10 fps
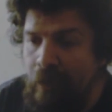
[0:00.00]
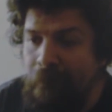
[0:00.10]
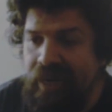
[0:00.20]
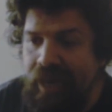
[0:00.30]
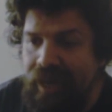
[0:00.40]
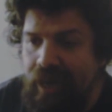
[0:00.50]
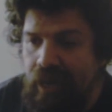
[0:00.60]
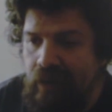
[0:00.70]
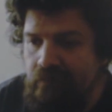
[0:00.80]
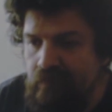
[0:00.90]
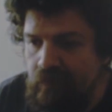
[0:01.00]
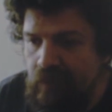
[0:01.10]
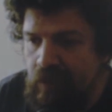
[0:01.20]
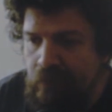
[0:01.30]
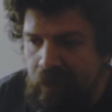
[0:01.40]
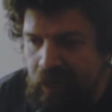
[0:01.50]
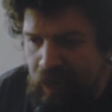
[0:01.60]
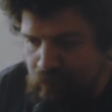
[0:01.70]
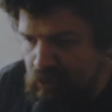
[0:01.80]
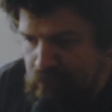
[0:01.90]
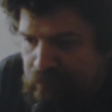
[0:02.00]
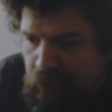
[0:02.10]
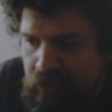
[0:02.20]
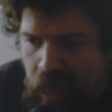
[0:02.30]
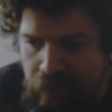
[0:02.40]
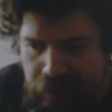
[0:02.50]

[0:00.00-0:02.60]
para, mm, para Capcom, pero nada